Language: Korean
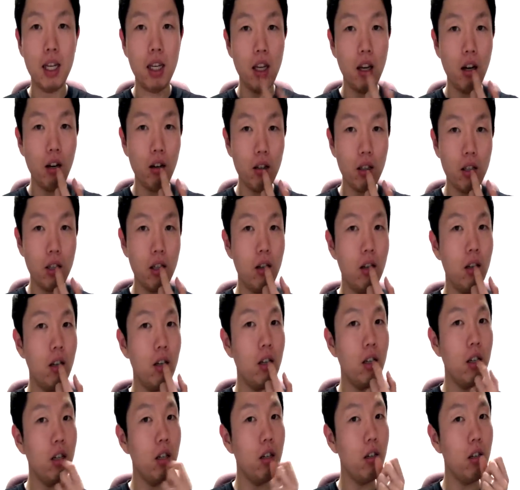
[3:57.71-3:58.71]
혀끝
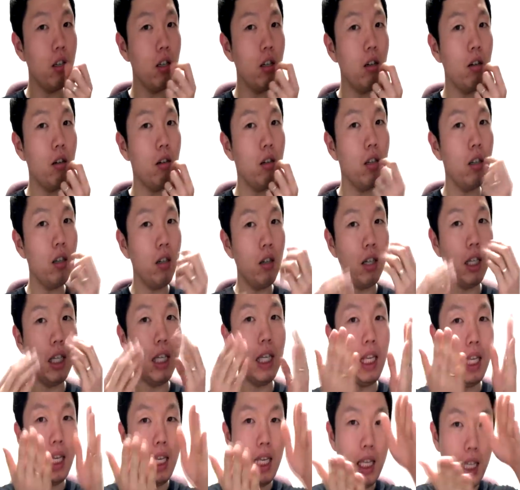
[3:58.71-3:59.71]
여여여 여 여
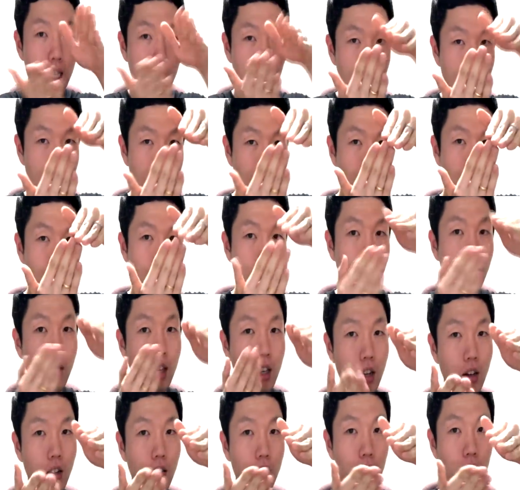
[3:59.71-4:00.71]
이 이랑 여기
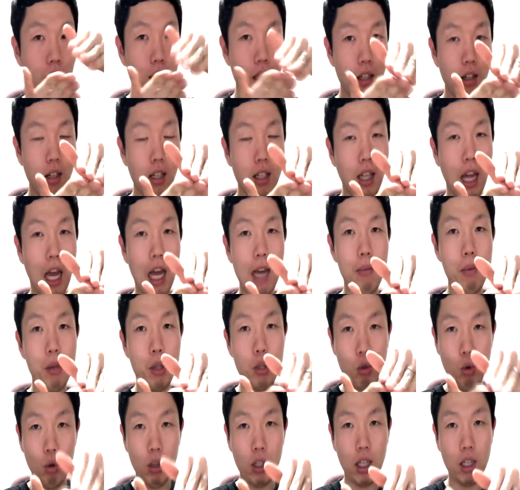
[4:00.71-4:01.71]
혀끝 이렇게 다으면서
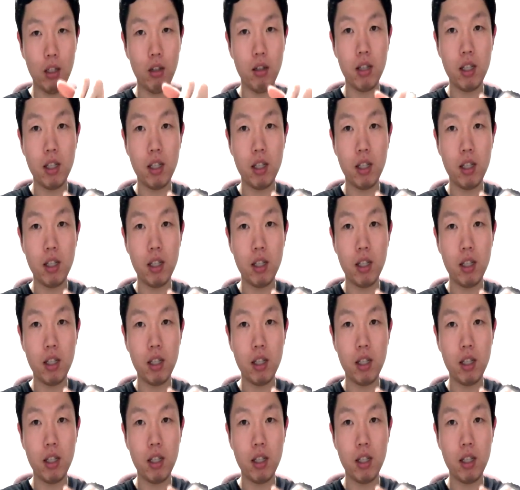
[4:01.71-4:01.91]
소리가 나죠